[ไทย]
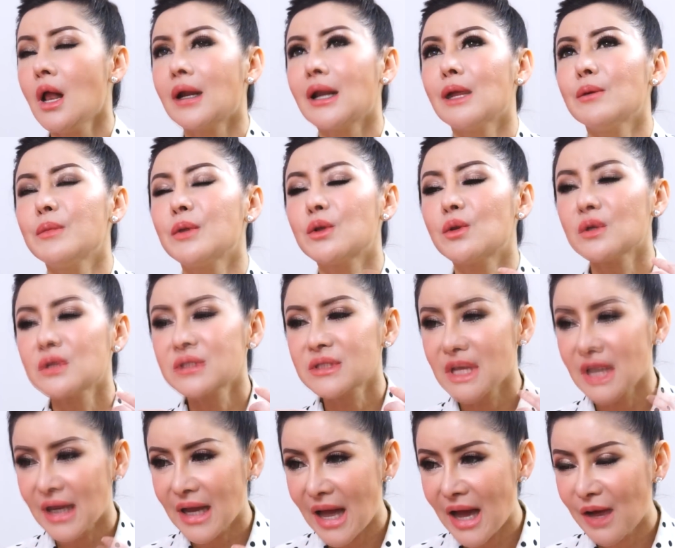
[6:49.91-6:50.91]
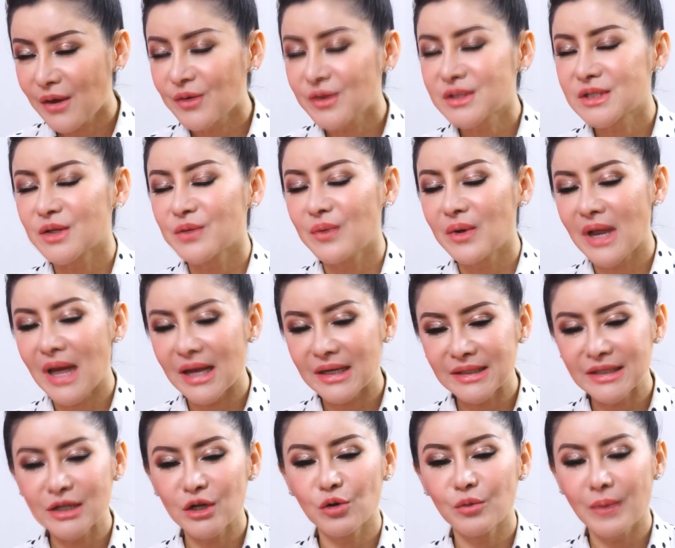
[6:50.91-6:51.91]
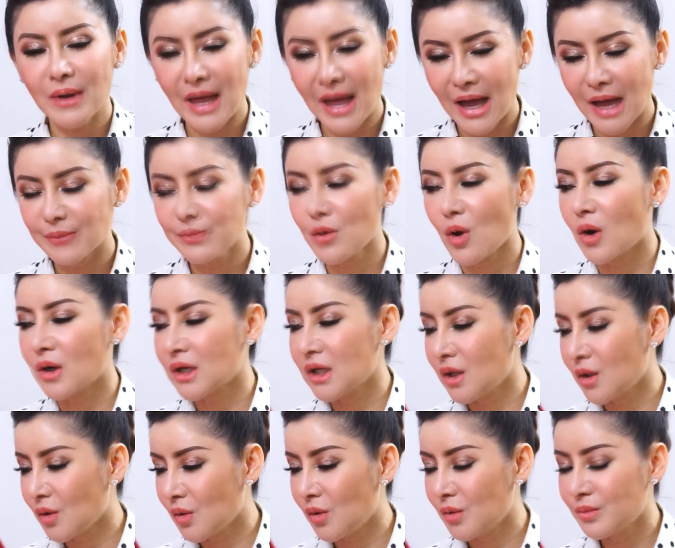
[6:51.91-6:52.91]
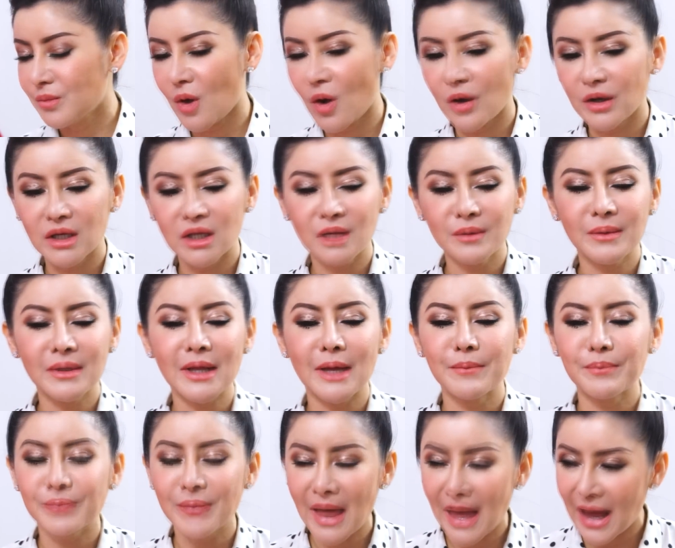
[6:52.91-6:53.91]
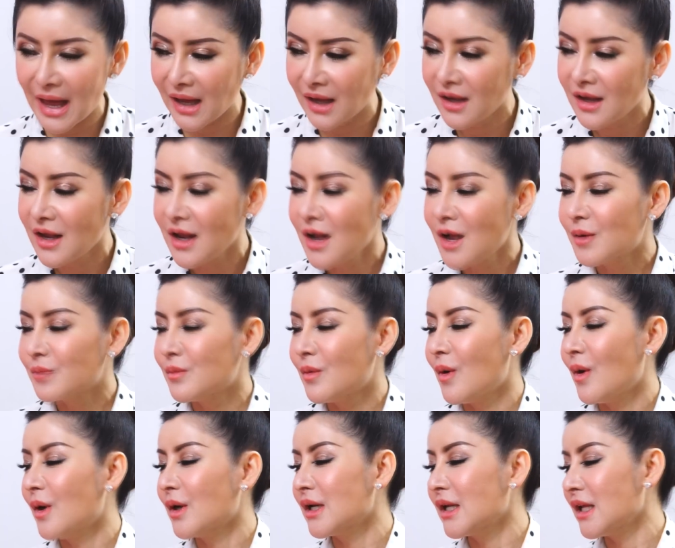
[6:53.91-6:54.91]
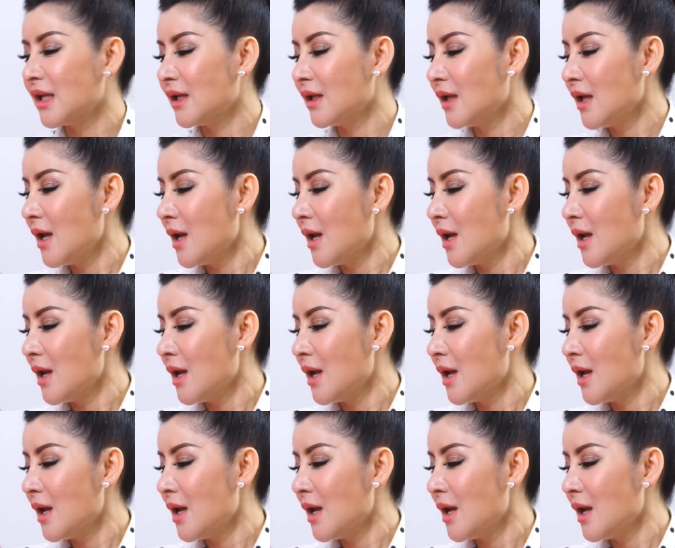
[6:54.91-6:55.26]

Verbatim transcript: เราไม่ต้องเสียค่ารถเสียเวลาเที่ยวไปหาหมอทีละคนหมอนี้ไปทำตาหมอนี้